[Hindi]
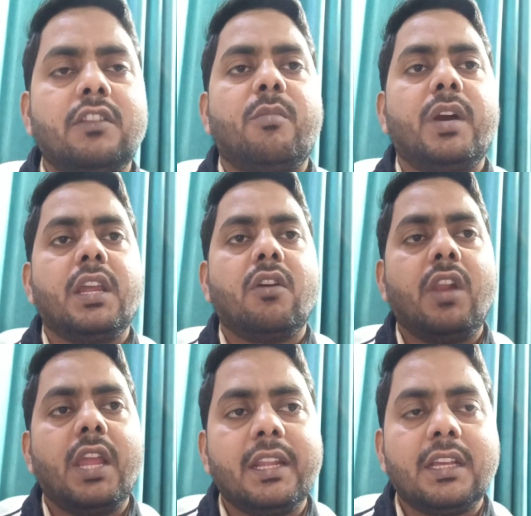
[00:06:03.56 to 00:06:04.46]
है तो हमारे यहाँ
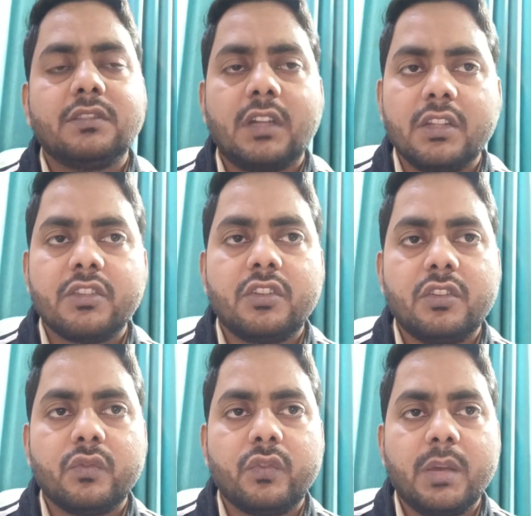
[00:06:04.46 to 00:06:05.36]
ऑनलाइन कंसल्टेशन
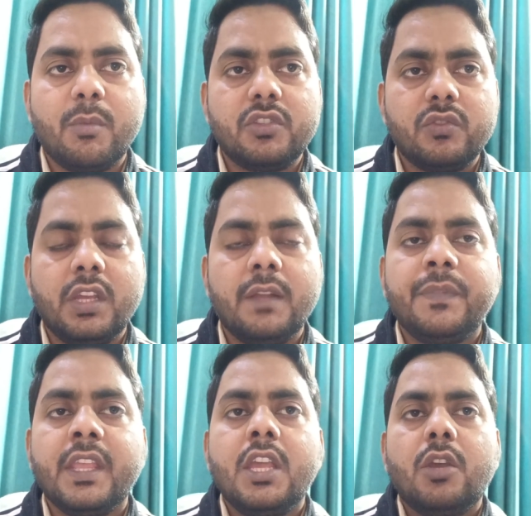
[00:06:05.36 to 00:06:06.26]
की सुविधा मौजूद है
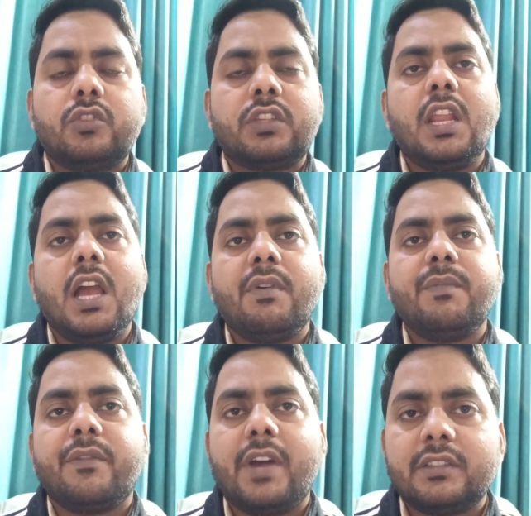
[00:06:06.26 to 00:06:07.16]
उसके लिए आप
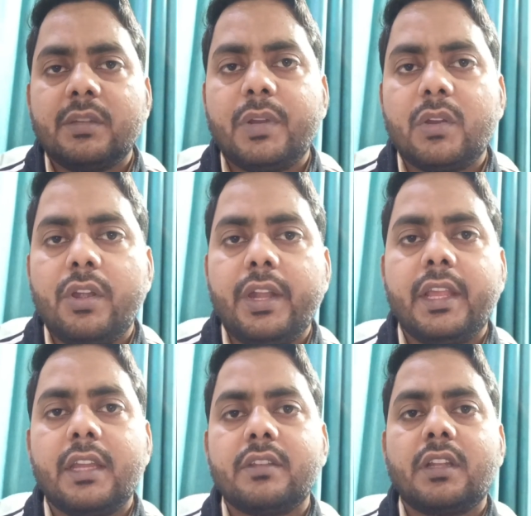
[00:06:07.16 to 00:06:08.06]
हमसे व्हाट्सअप पर
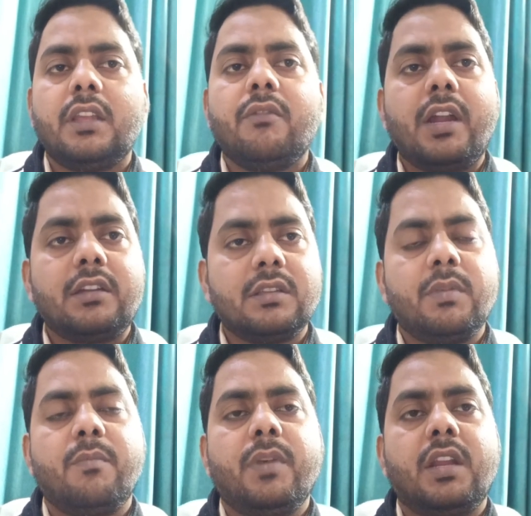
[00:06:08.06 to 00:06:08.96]
कांटेक्ट कर सकते हैं
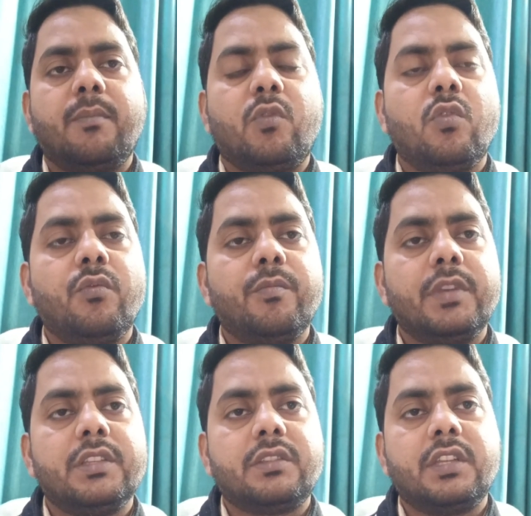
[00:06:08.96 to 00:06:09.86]
व्हाट्सअप नंबर आपको
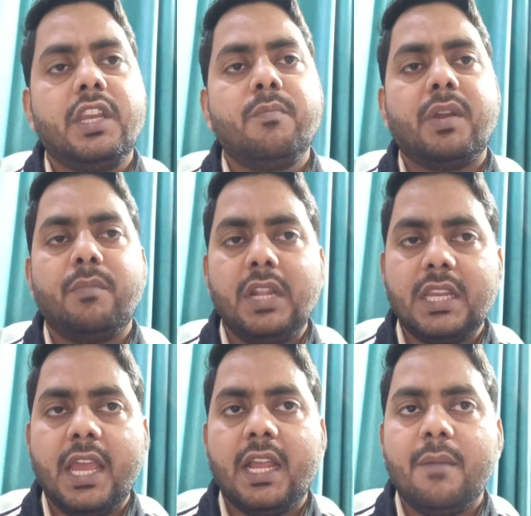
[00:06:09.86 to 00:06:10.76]
स्क्रीन पर मिल
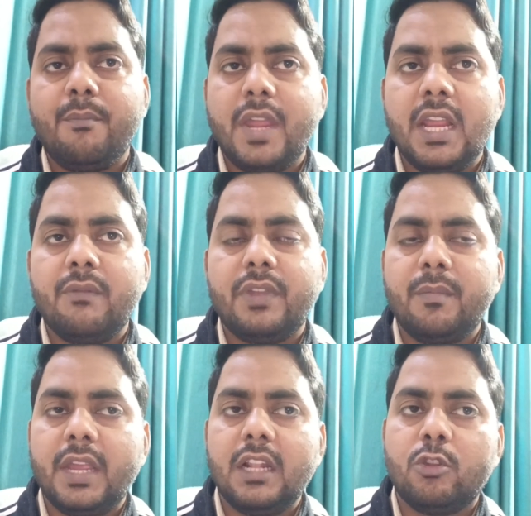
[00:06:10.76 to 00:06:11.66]
जाएगा मेल
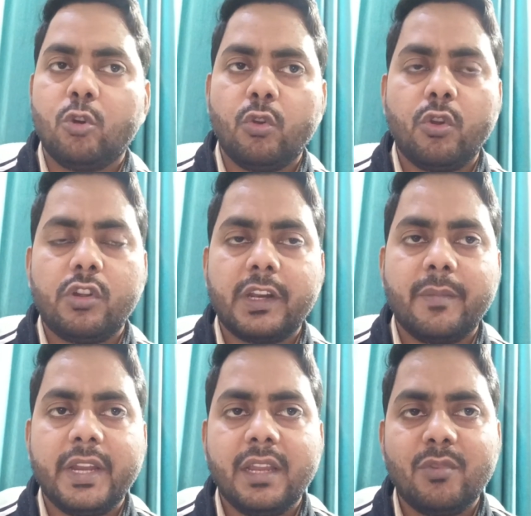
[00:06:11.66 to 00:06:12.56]
फीमेल दोनों डॉक्टर
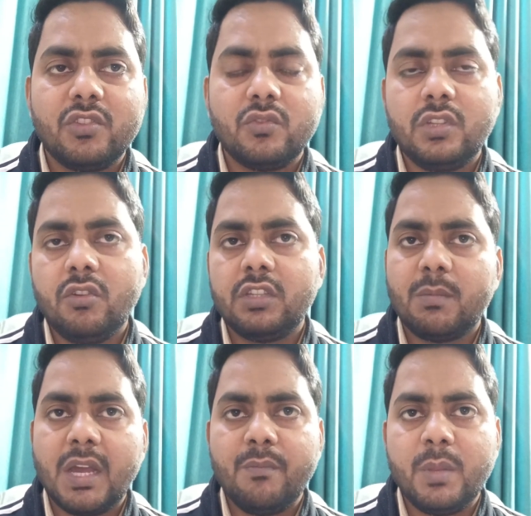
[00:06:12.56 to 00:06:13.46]
हमारे यहाँ मौजूद हैं और
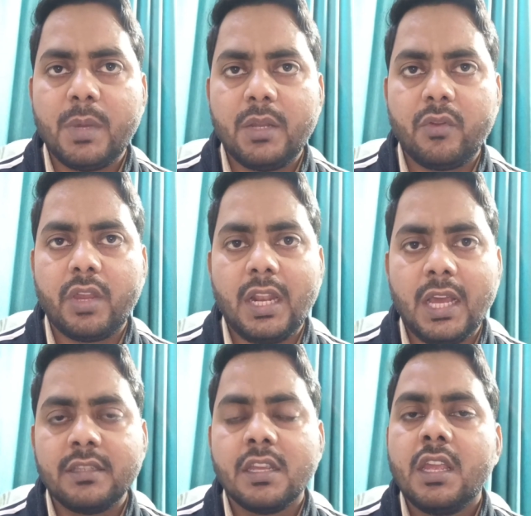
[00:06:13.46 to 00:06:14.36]
तमाम बीमारियों का
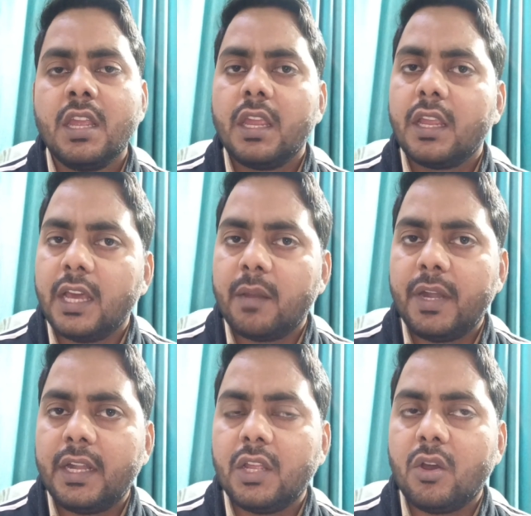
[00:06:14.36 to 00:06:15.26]
इलाज घर
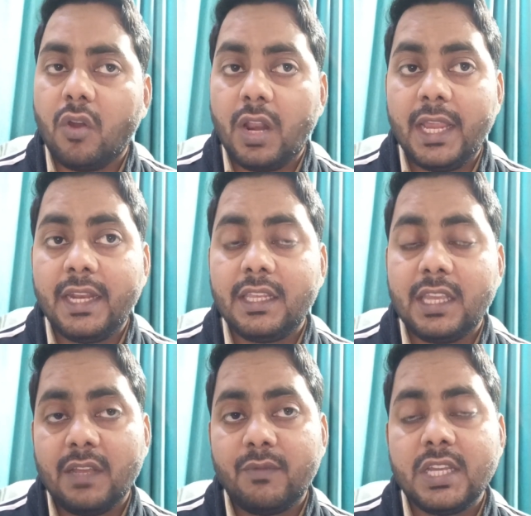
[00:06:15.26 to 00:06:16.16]
बैठे ऑनलाइन
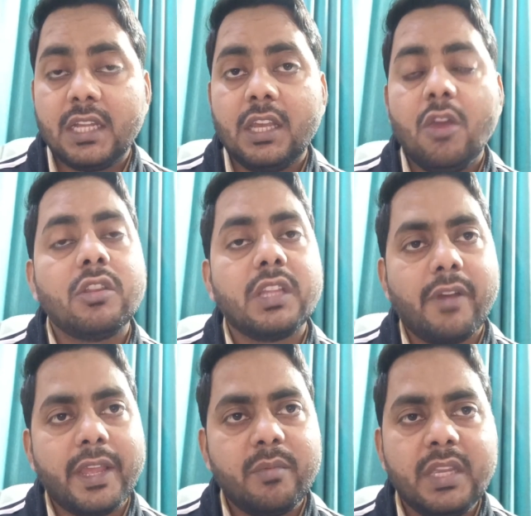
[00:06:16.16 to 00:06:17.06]
किया भी जाता है और
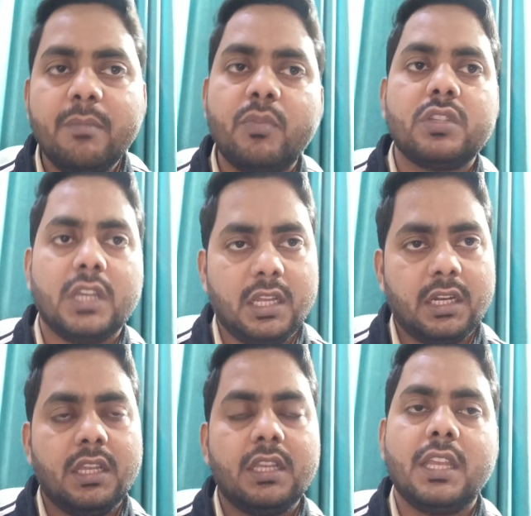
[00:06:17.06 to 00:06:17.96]
दवाएं भी पहुंचा
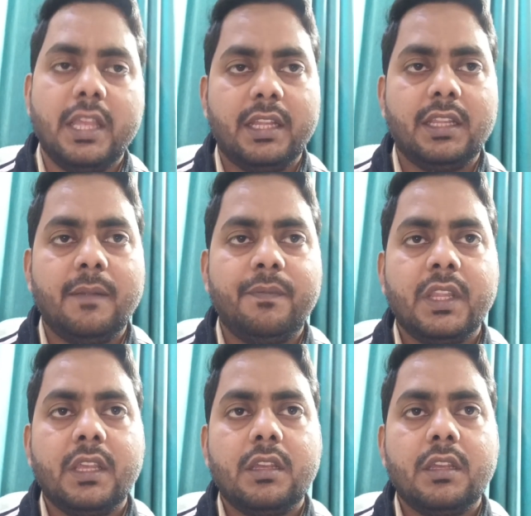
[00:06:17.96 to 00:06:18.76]
करके किया जाता है